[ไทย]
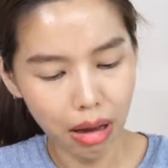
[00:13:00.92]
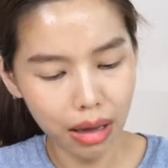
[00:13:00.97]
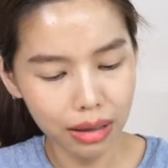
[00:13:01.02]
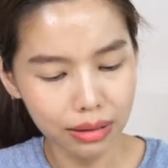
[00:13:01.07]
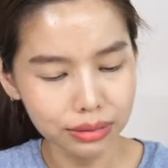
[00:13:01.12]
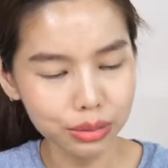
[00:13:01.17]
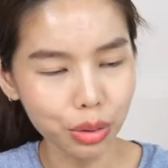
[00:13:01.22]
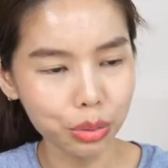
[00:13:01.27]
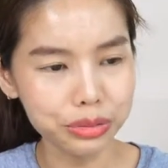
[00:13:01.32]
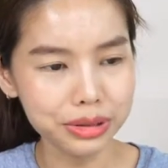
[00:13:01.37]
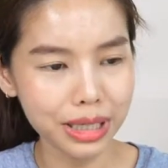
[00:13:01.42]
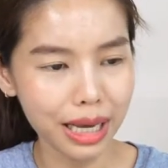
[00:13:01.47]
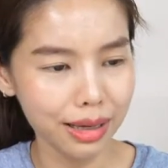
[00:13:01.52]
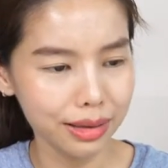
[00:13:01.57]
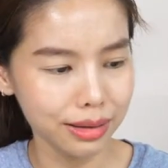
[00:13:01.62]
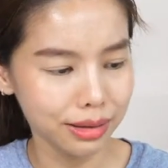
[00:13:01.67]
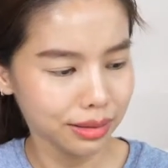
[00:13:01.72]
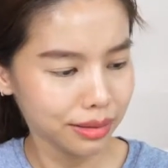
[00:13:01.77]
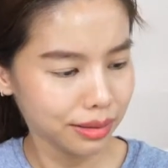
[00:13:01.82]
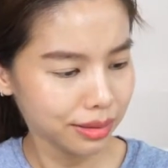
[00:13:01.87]
ย ตกใจ
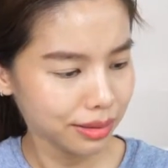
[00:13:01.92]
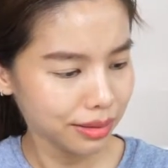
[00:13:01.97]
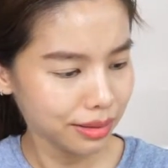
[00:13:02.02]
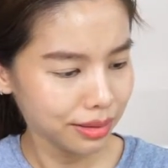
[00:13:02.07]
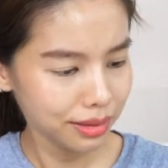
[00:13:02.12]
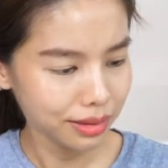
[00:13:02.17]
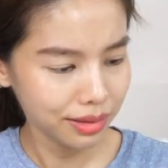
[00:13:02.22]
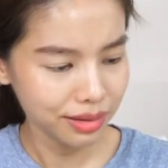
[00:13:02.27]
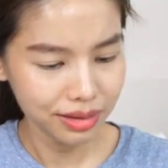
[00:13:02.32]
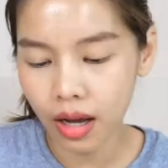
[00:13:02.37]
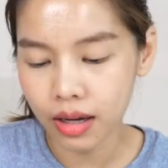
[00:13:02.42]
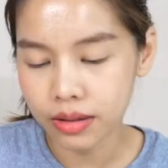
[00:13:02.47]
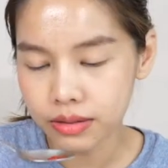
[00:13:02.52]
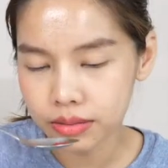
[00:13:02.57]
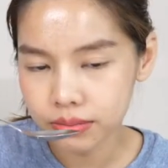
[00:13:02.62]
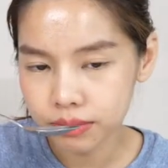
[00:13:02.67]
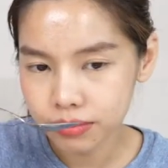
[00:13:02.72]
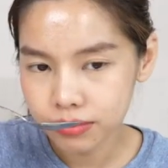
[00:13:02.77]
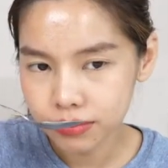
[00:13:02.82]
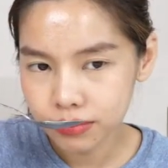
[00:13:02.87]
อ่ะ
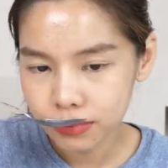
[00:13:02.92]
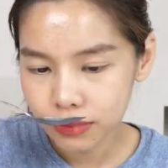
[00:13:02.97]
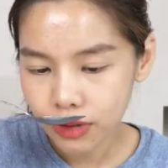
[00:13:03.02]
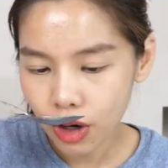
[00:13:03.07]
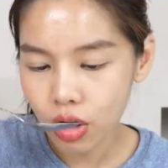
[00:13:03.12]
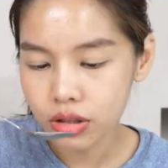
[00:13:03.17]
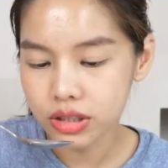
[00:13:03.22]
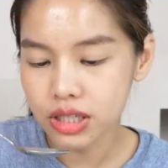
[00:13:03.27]
ขอ